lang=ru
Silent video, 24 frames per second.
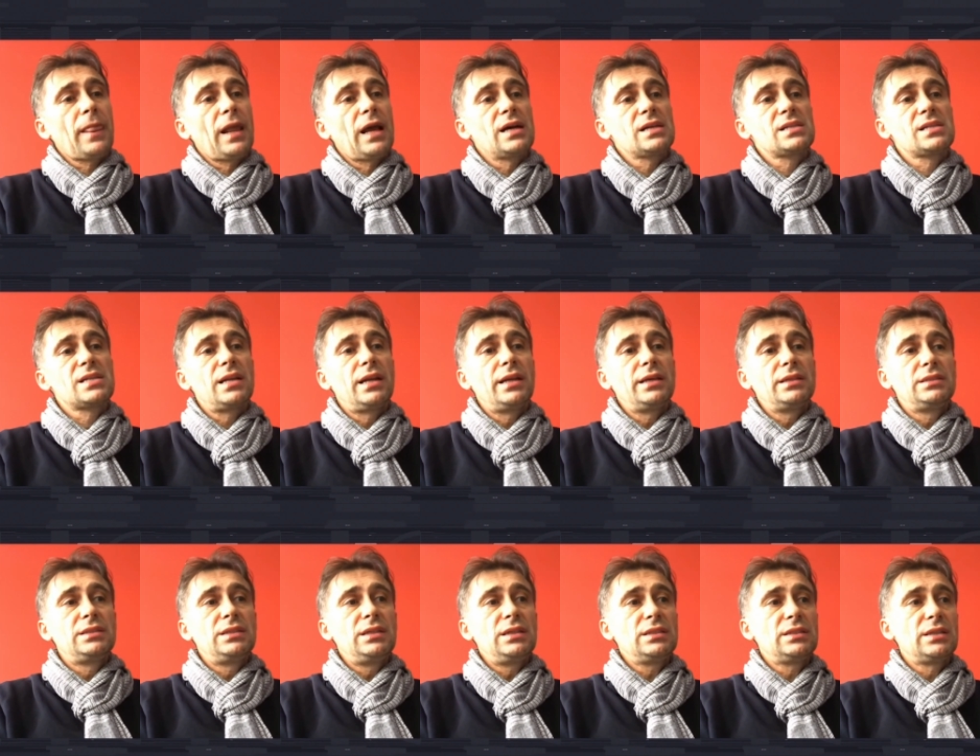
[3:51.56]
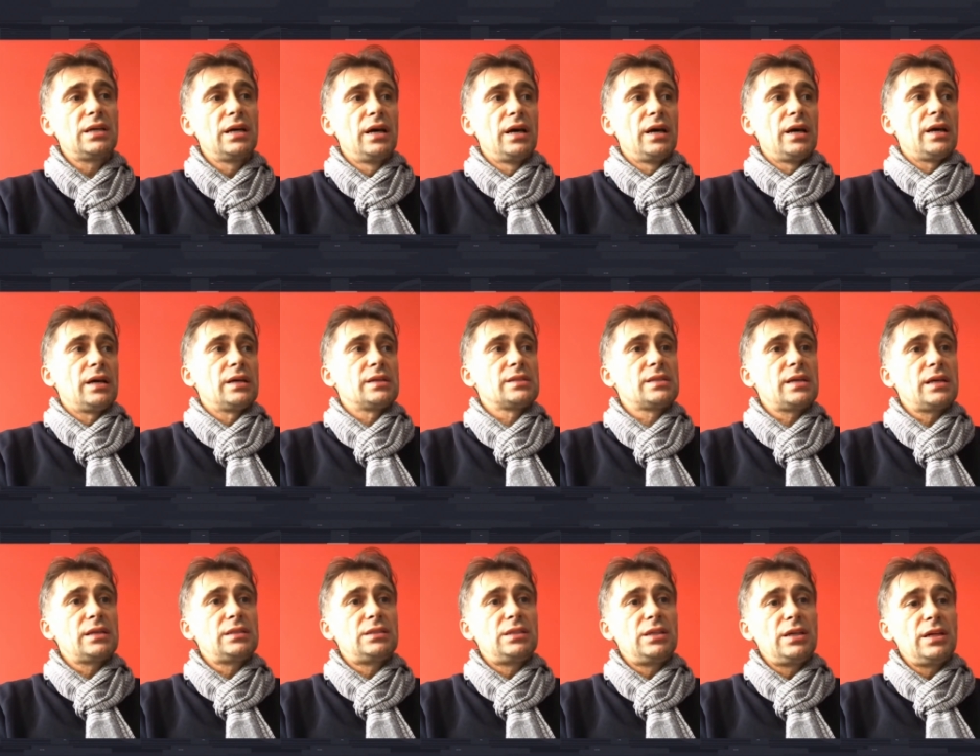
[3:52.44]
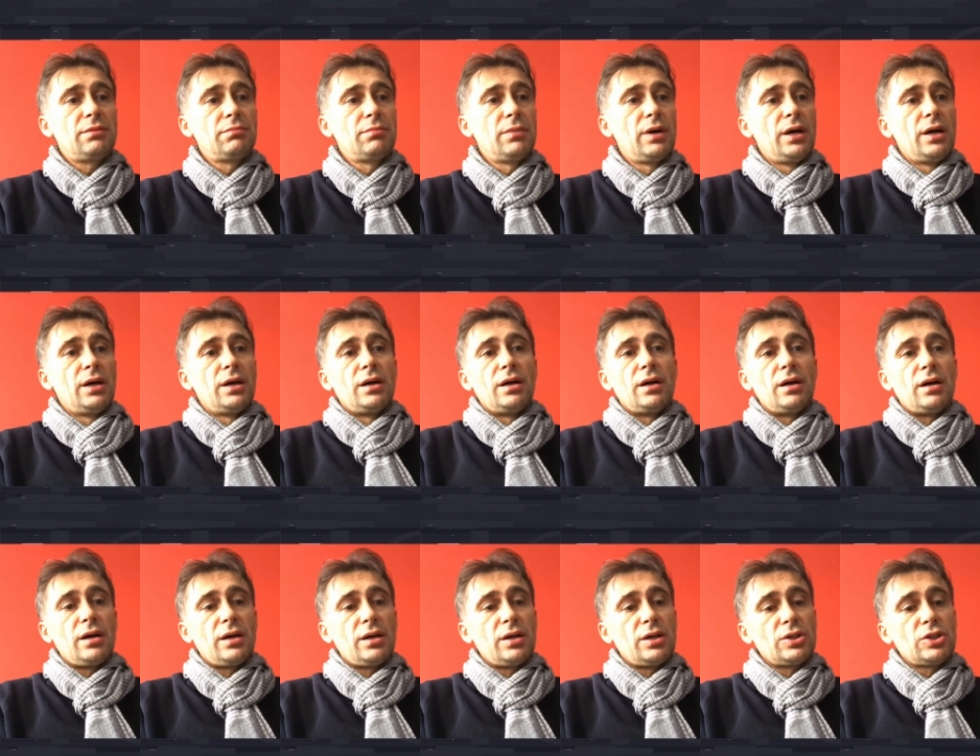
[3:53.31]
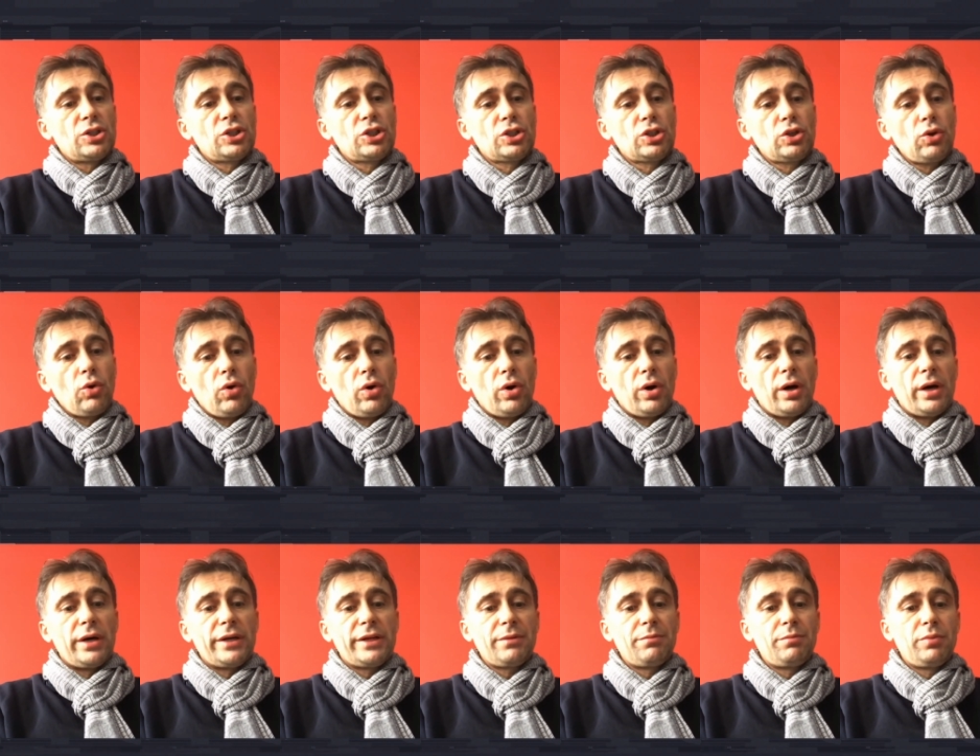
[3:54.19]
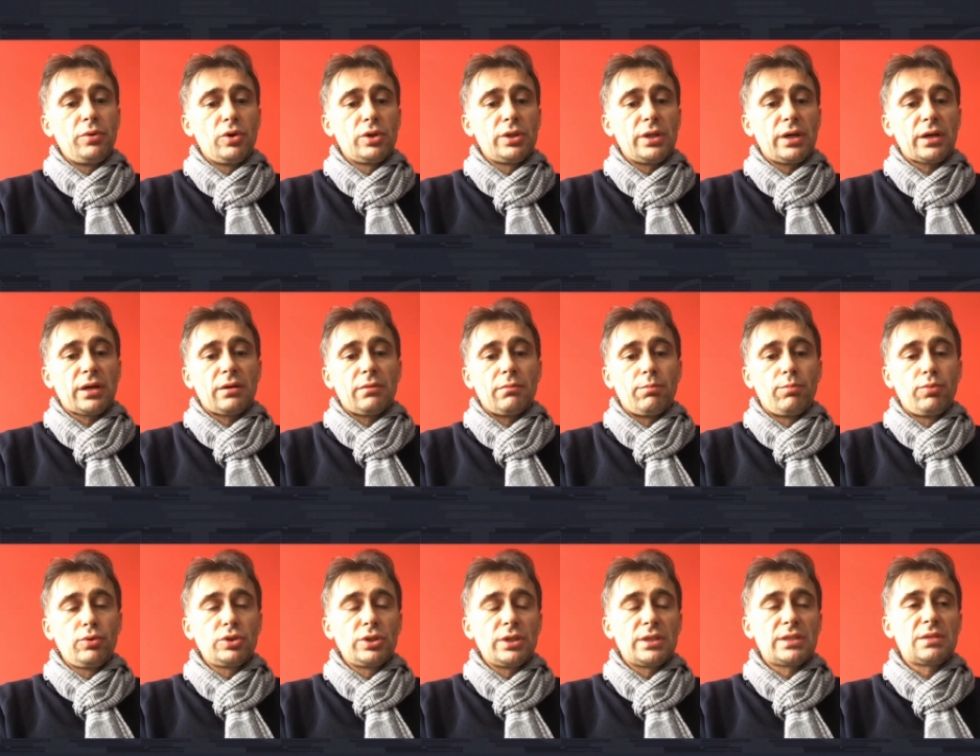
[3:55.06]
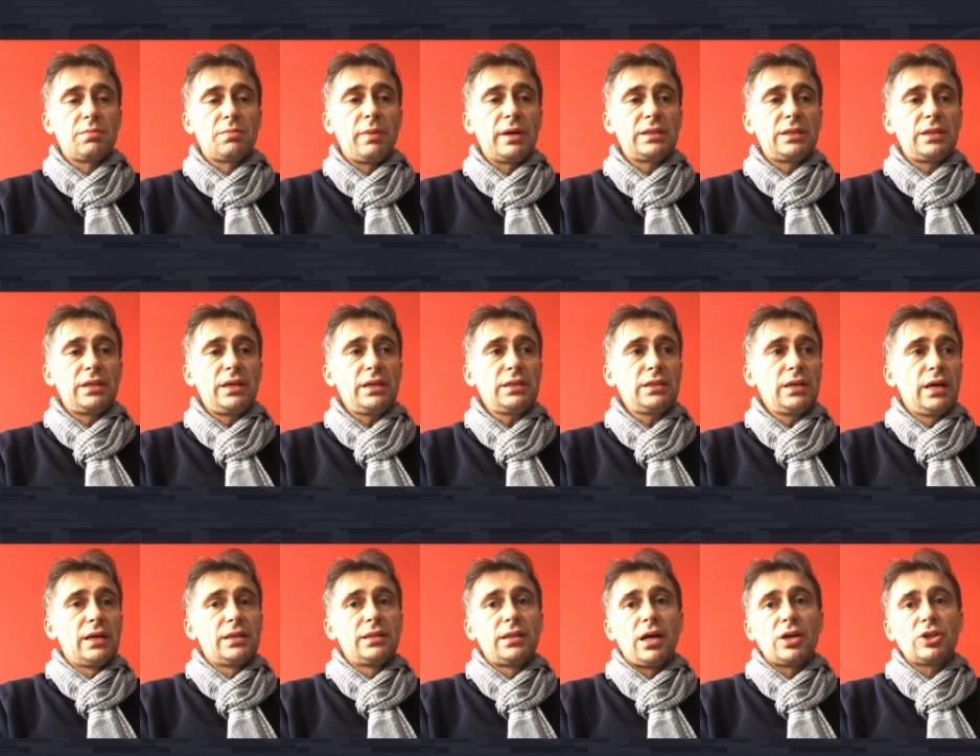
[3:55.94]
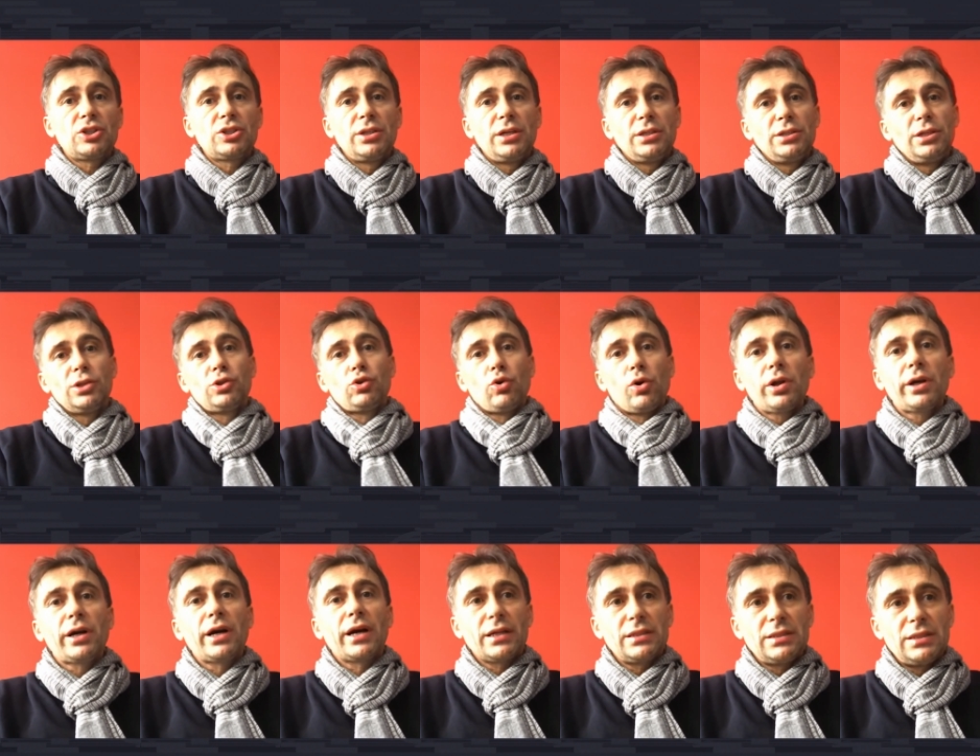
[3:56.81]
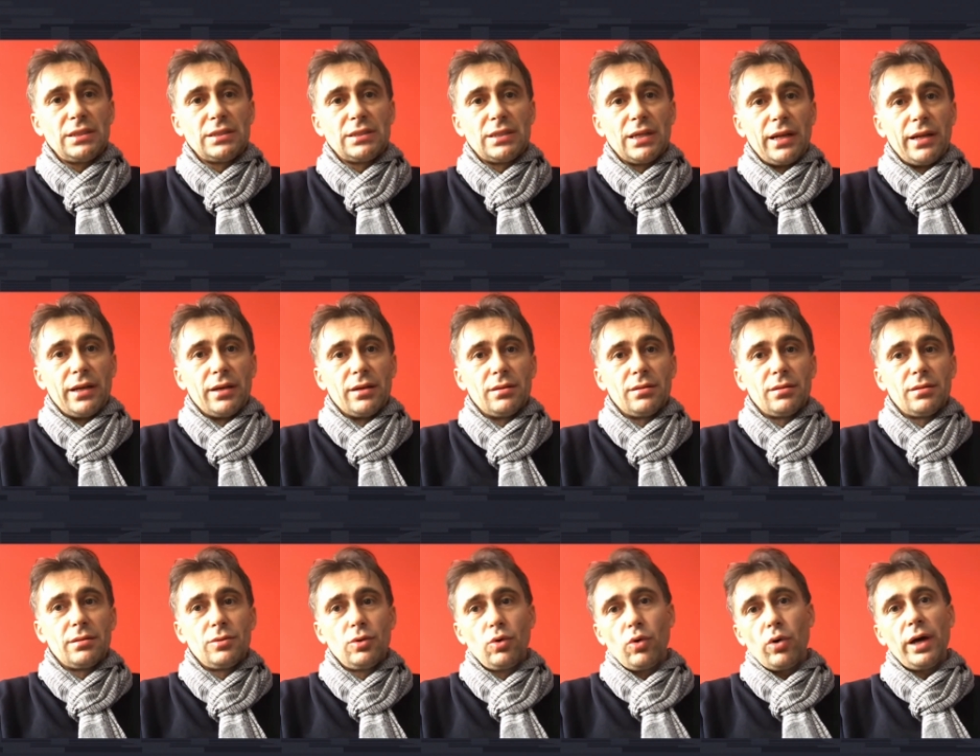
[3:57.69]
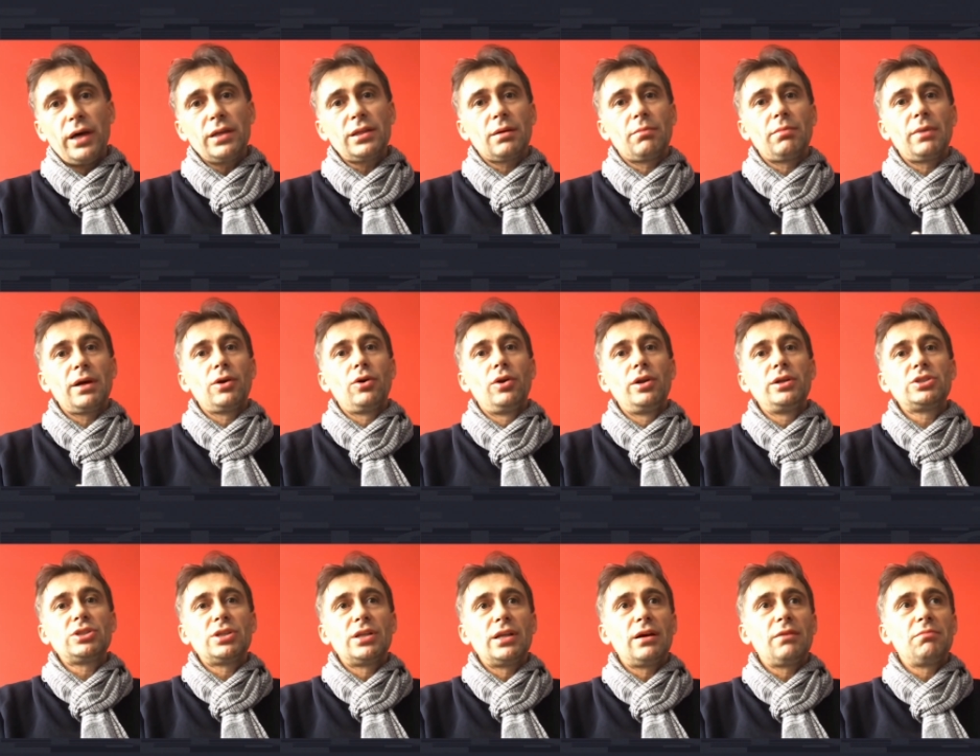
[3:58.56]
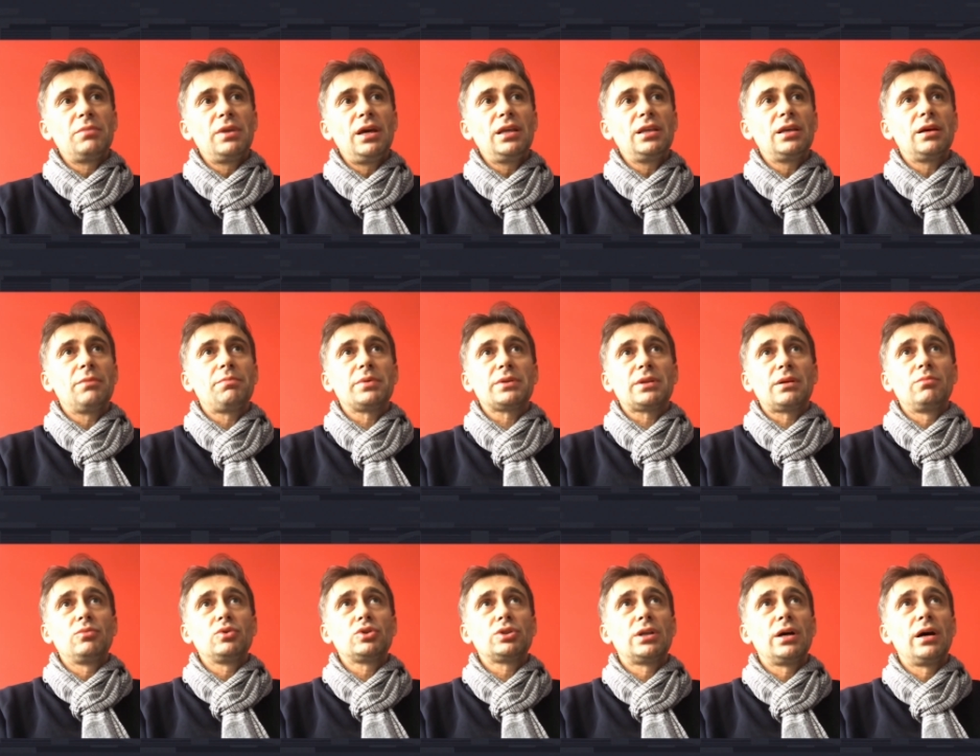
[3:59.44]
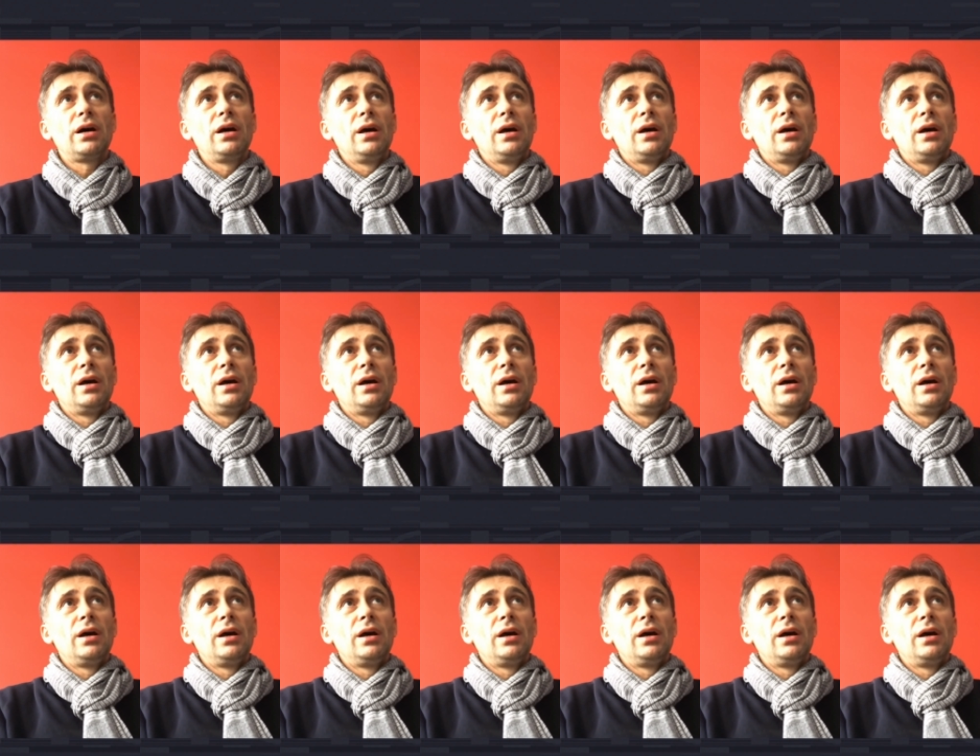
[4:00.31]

следить за тем, Э, что ребенок будет смотреть, должны не только родители. Ну, ну это да. мое личное мнение, потому что